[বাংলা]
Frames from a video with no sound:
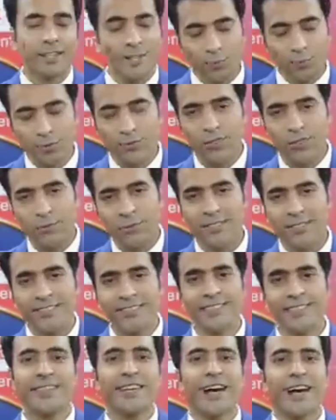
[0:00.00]
কাজে বুঝতেই
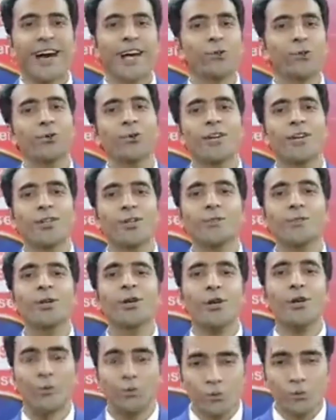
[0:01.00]
পাচ্ছেন আসর একদম
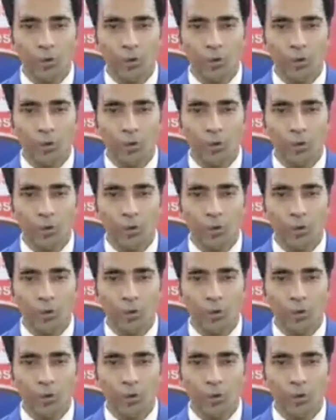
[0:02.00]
